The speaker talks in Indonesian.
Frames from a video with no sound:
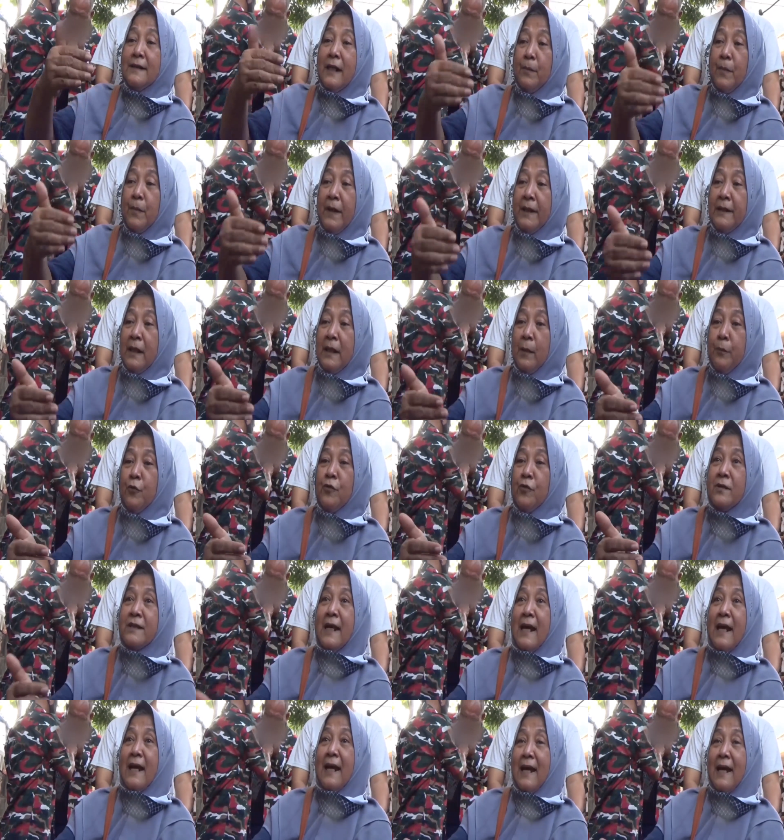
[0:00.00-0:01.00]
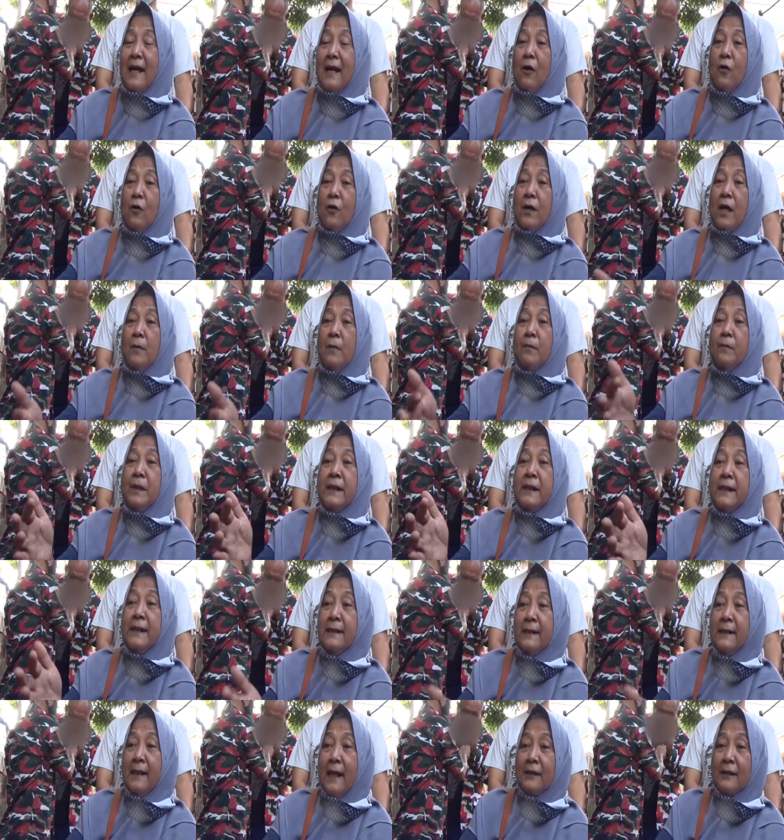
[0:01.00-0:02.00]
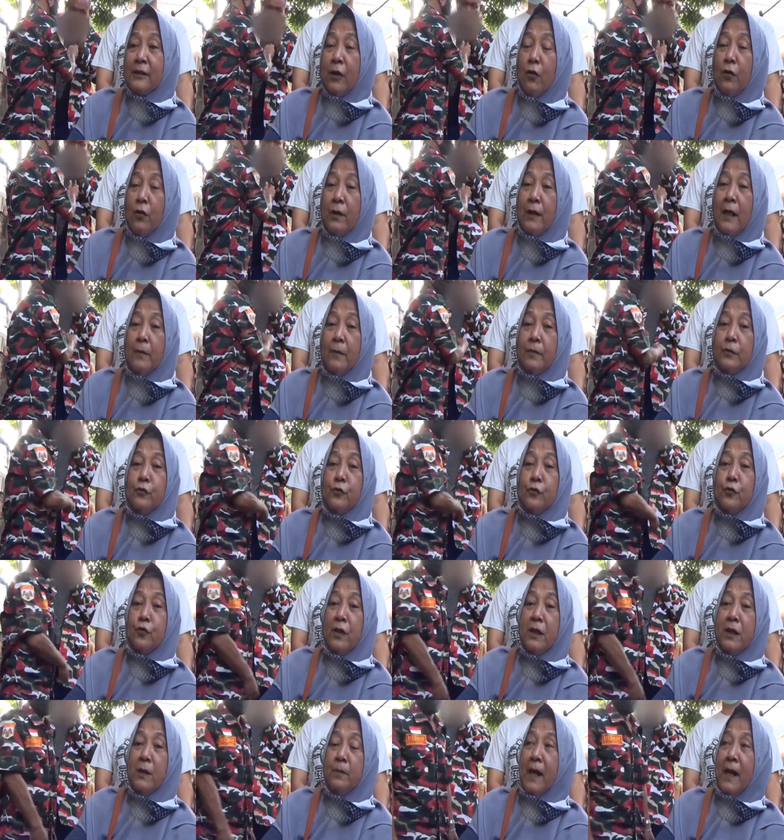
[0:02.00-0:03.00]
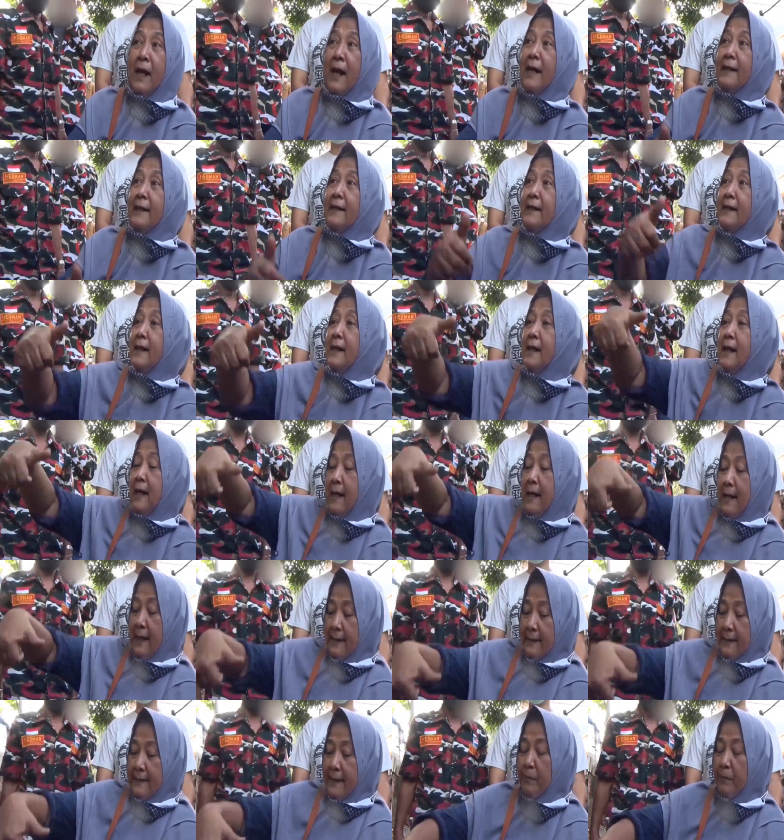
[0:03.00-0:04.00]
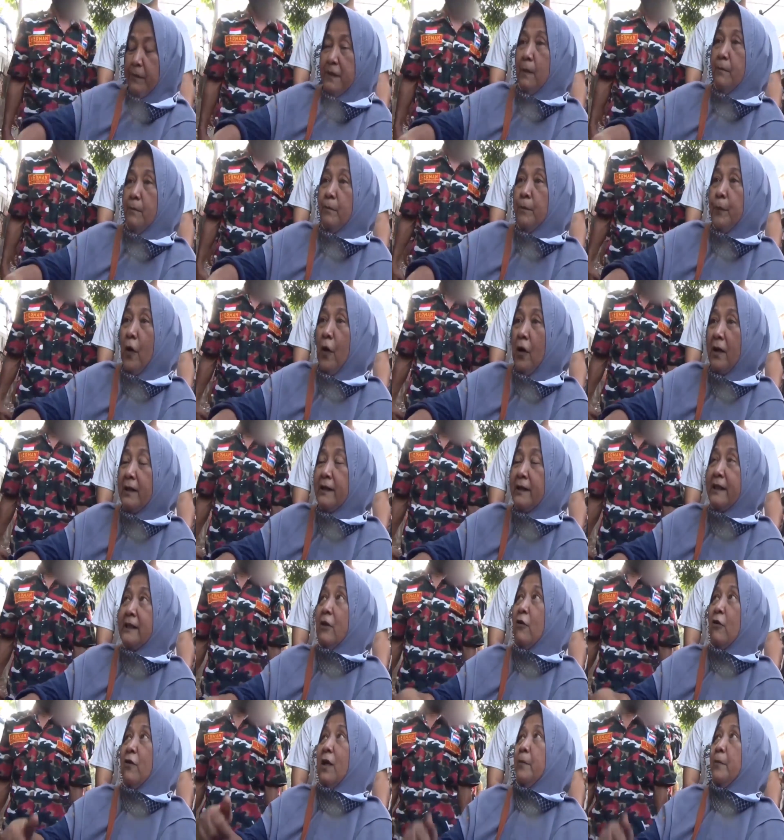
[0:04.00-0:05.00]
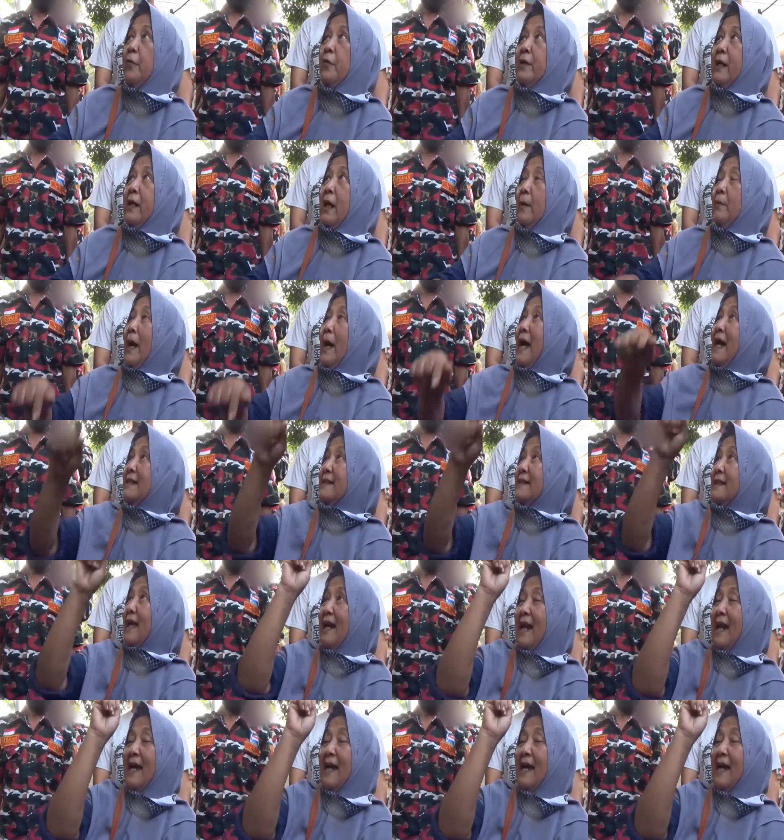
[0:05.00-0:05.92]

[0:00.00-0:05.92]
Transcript: AJB-nya pun salah. Orang meninggal tahun 75 ada cap jempol di tahun 86. Asal